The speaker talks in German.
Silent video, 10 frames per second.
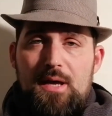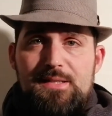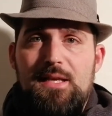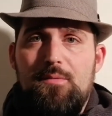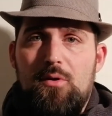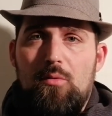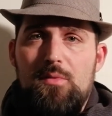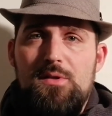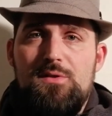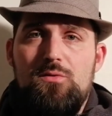Herzlich
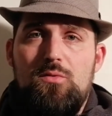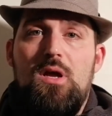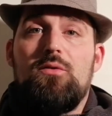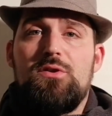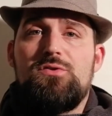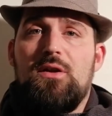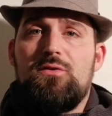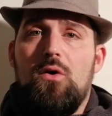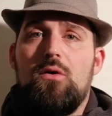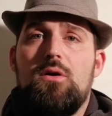willkommen zu Counter-Strike
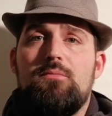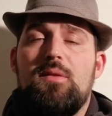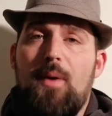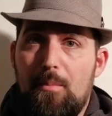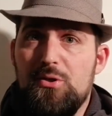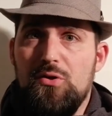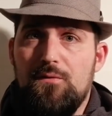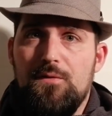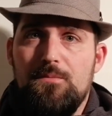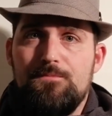Talk mit Papa
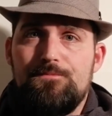Stuff.